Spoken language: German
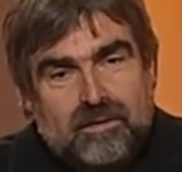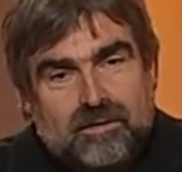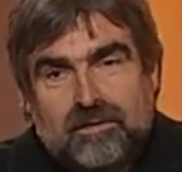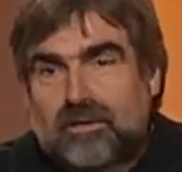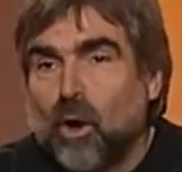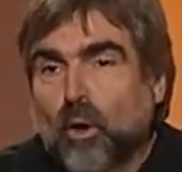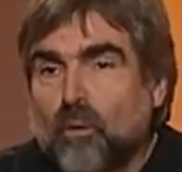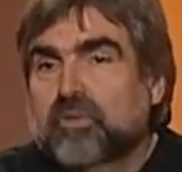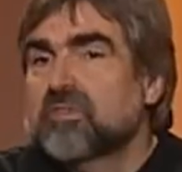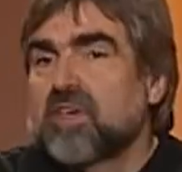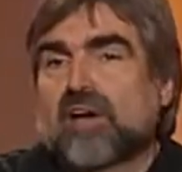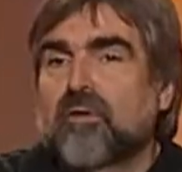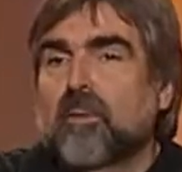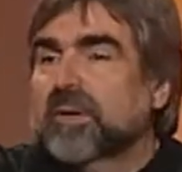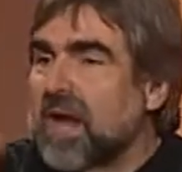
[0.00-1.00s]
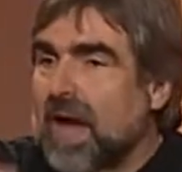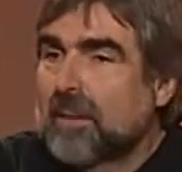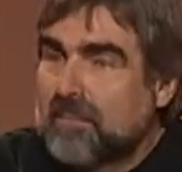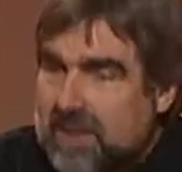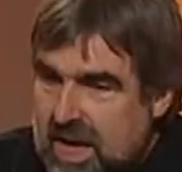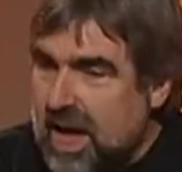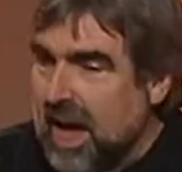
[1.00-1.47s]
Da rufen Sie einfach bei der
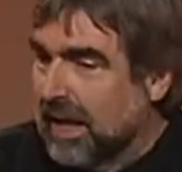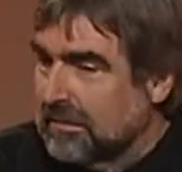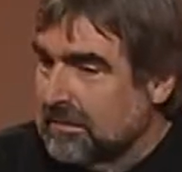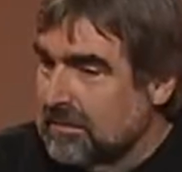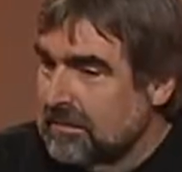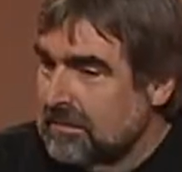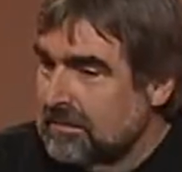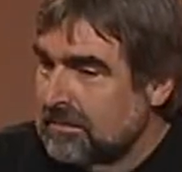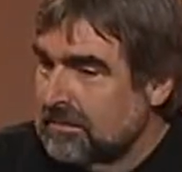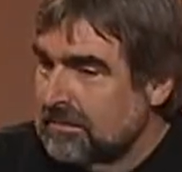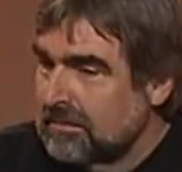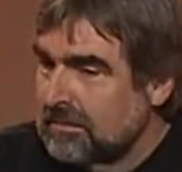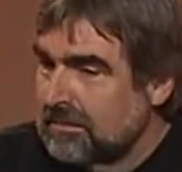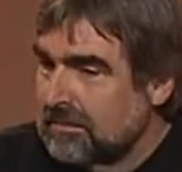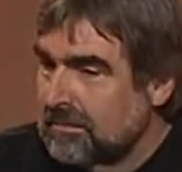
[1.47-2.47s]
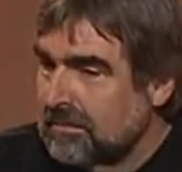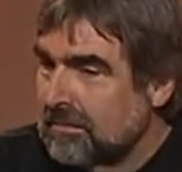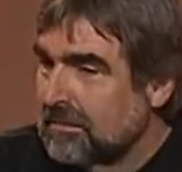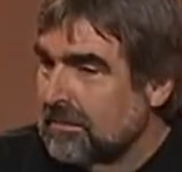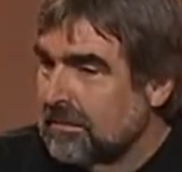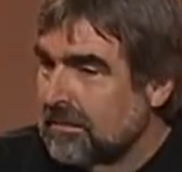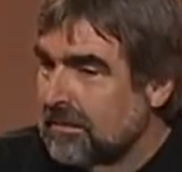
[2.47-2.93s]
Armee an
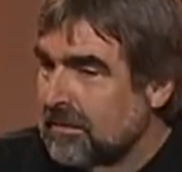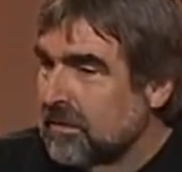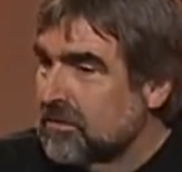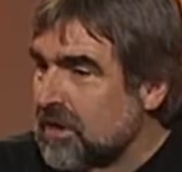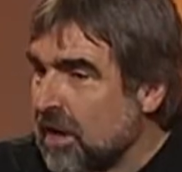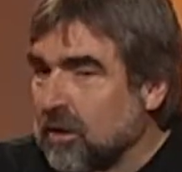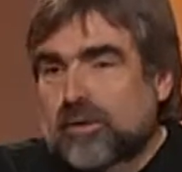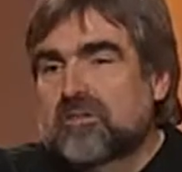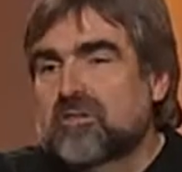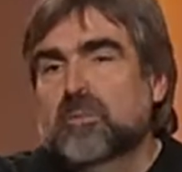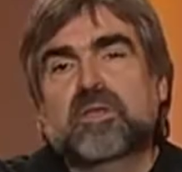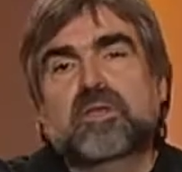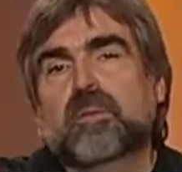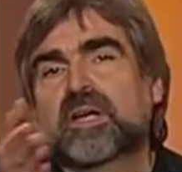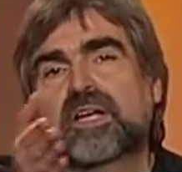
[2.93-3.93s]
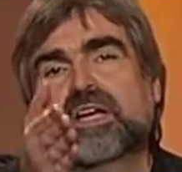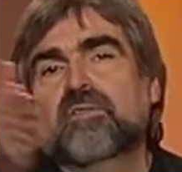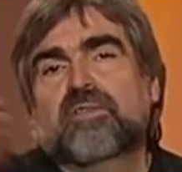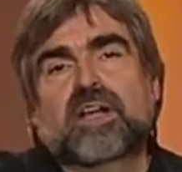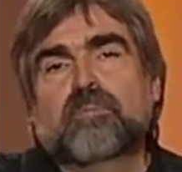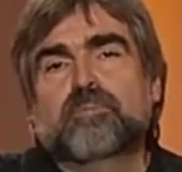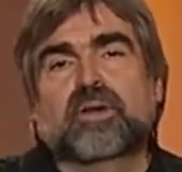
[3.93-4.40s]
und sagen, können Sie bitte meine
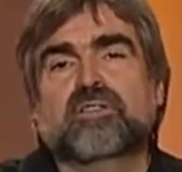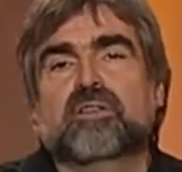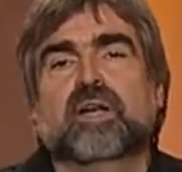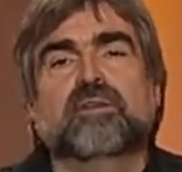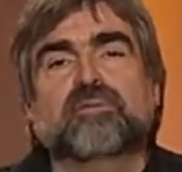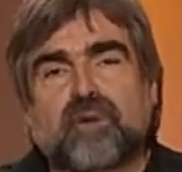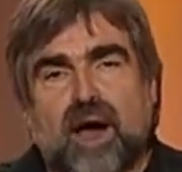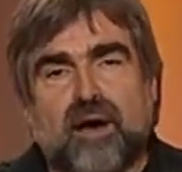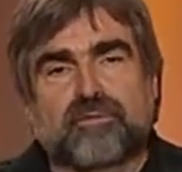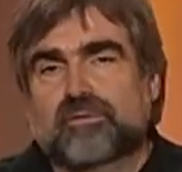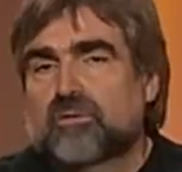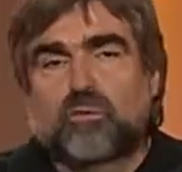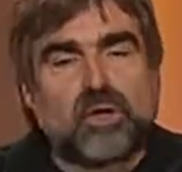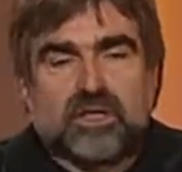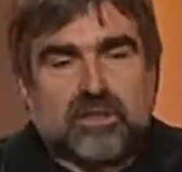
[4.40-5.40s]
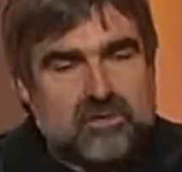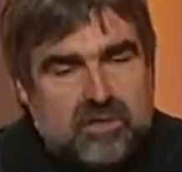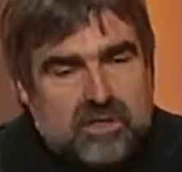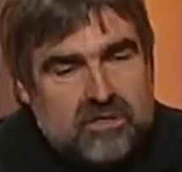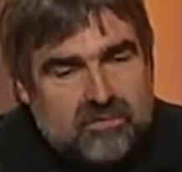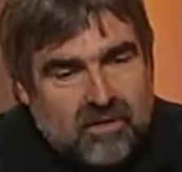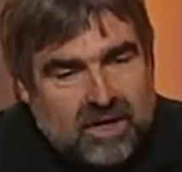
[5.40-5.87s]
gewählten Präsidenten verhaften, so geht das
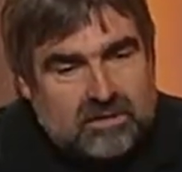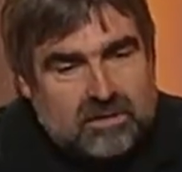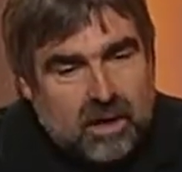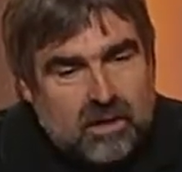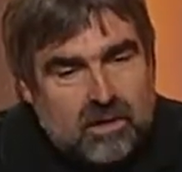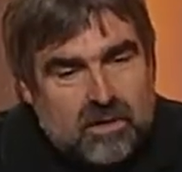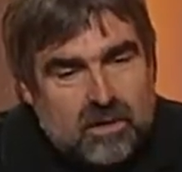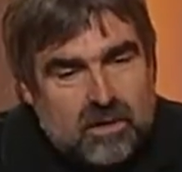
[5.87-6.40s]
hier nicht weiter.